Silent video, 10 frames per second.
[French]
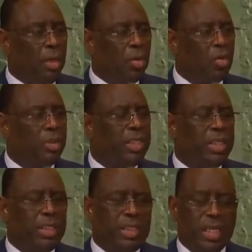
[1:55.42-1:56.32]
le
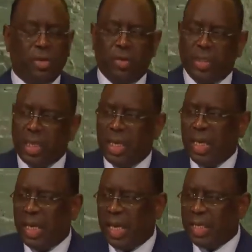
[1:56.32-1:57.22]
Conseil de sécurité
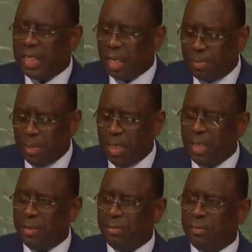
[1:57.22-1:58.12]
est
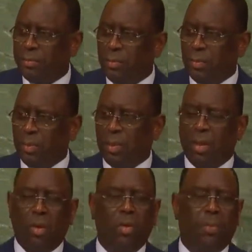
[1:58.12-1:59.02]
interpellé
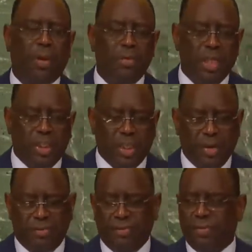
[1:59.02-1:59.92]
au premier
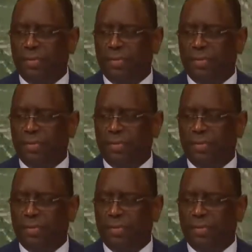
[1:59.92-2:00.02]
chef